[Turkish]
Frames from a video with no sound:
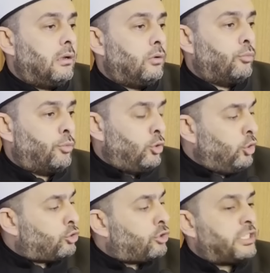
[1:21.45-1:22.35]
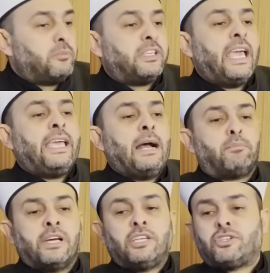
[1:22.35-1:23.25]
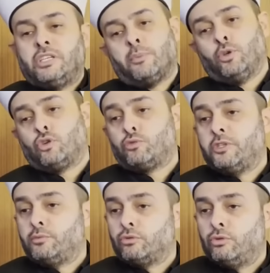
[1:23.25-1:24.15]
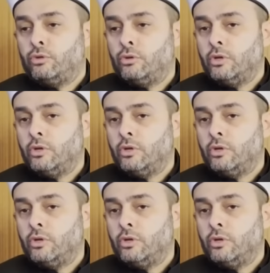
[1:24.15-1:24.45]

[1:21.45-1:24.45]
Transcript: Bu üç simgeyi yapmak için yapıyoruz biz bunu diyor.